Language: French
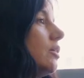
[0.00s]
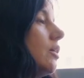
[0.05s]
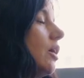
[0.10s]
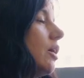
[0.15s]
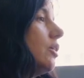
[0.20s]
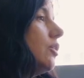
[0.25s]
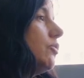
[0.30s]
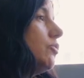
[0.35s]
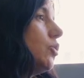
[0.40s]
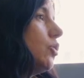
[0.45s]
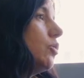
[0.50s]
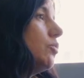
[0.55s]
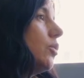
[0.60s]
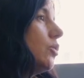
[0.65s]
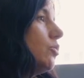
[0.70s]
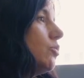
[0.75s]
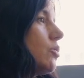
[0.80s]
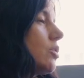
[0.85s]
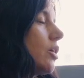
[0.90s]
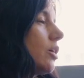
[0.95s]
dans un
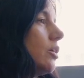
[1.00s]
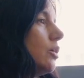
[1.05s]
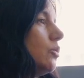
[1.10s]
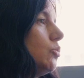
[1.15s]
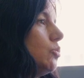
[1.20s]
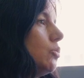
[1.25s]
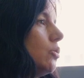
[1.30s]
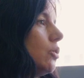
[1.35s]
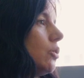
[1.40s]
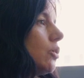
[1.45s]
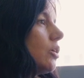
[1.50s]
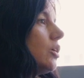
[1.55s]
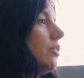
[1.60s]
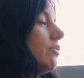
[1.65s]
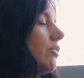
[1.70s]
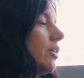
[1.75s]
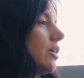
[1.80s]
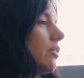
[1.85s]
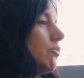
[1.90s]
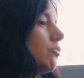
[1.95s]
environnement d'une certaine couleur,
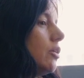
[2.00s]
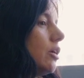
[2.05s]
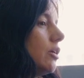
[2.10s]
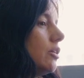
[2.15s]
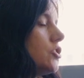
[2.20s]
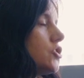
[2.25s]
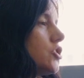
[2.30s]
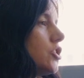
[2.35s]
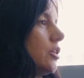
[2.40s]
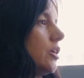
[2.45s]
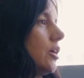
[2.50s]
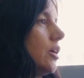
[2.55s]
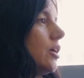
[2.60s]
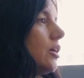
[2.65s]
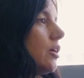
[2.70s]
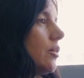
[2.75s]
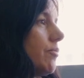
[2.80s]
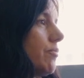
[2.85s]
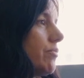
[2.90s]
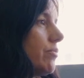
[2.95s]
il va y avoir des jets
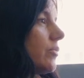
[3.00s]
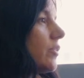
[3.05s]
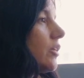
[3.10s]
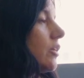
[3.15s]
d'air,